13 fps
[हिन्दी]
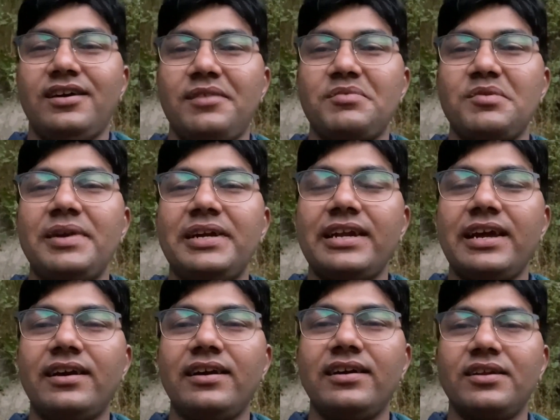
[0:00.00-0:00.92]
अभी मैं
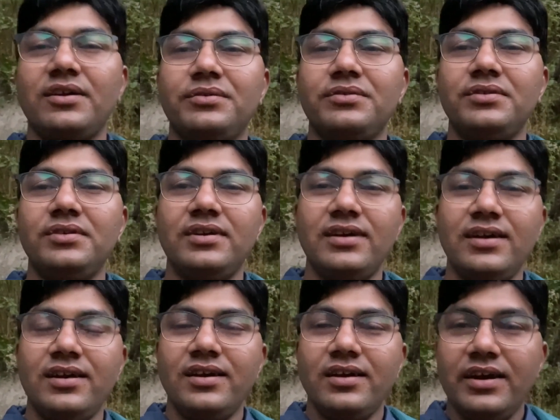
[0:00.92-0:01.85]
ट्रैक कर रहा हूँ
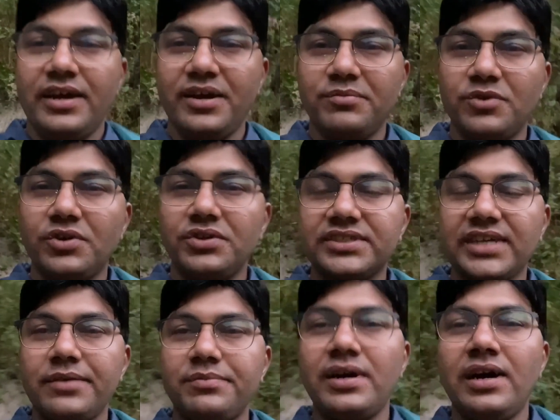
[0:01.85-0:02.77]
हेमकुंड
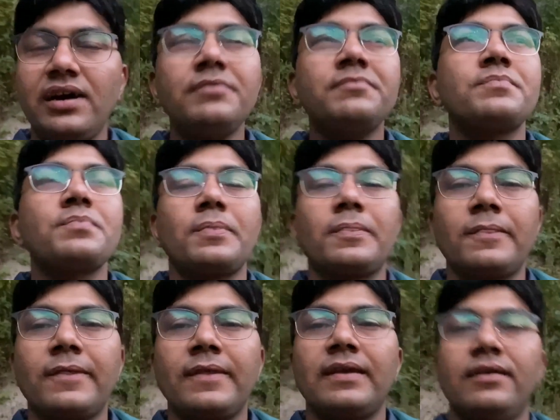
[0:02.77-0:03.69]
साहिब का
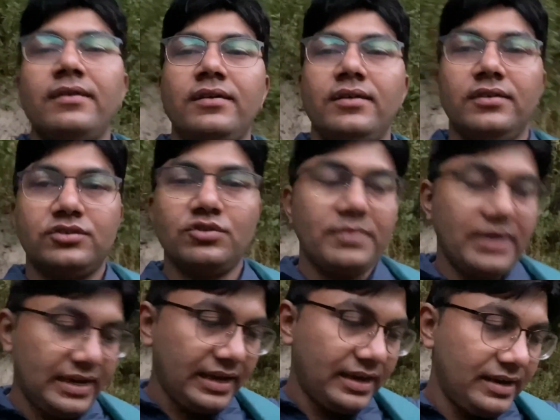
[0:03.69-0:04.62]
सुबह
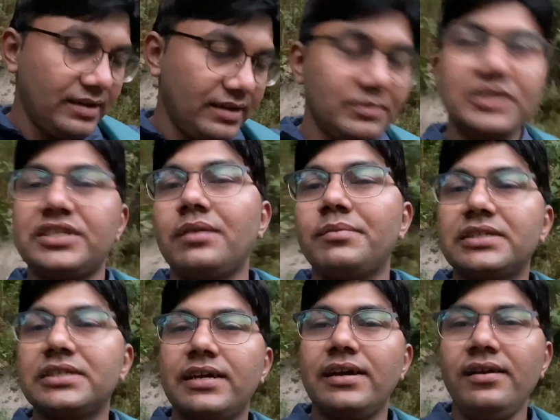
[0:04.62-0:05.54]
के अभी छः
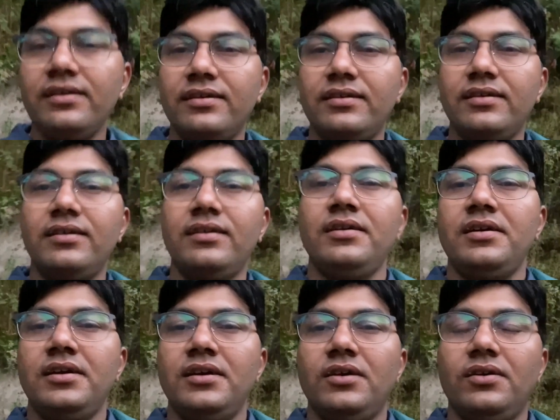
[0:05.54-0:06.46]
बजे
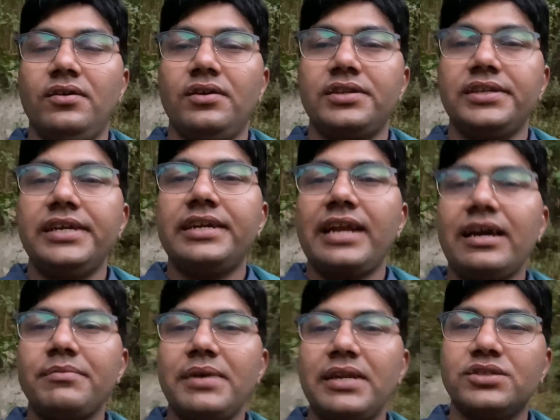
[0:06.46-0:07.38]
हैं और ये
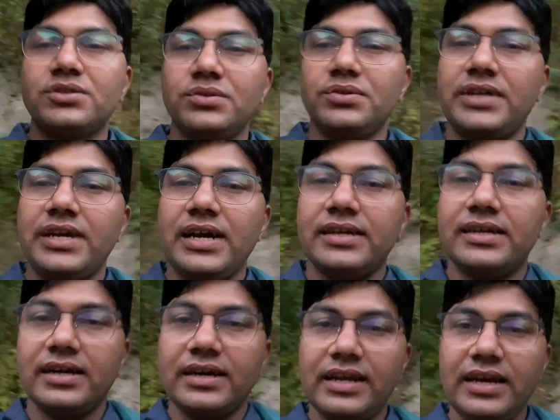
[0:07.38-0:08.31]
ट्रैक मैंने शुरू किया
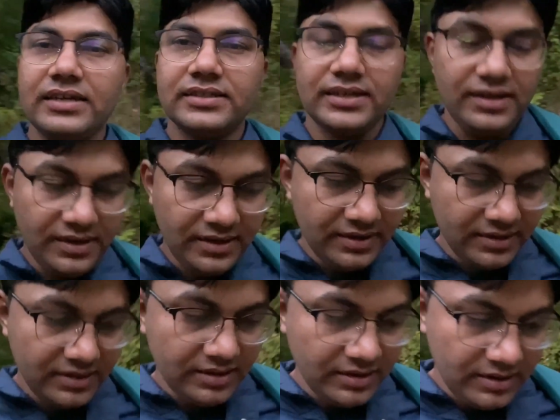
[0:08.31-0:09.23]
गंगरिया से
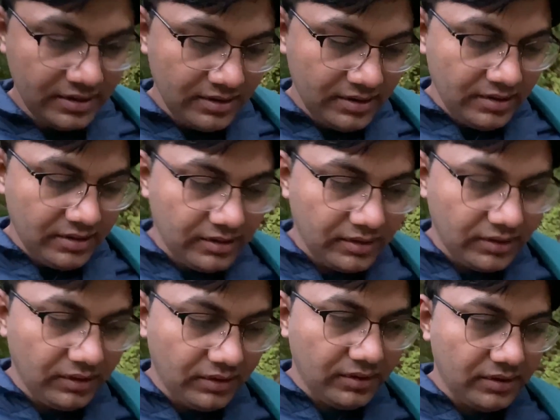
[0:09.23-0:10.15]

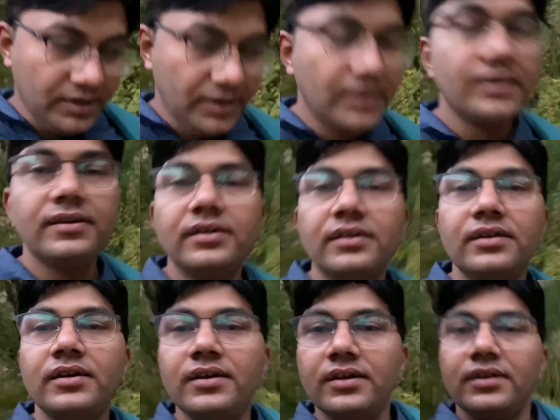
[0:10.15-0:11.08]
और
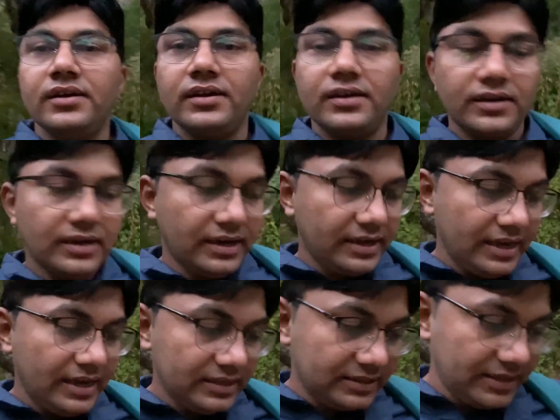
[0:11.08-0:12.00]

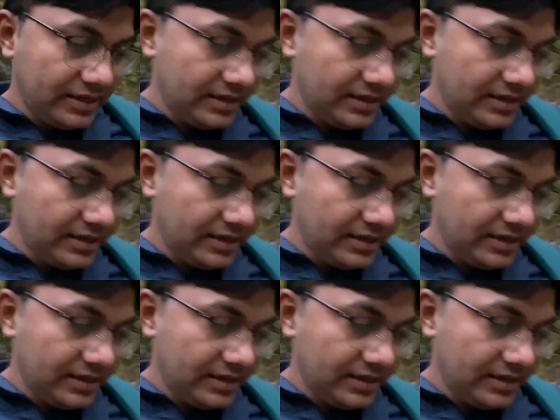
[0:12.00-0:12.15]
गंगरिया से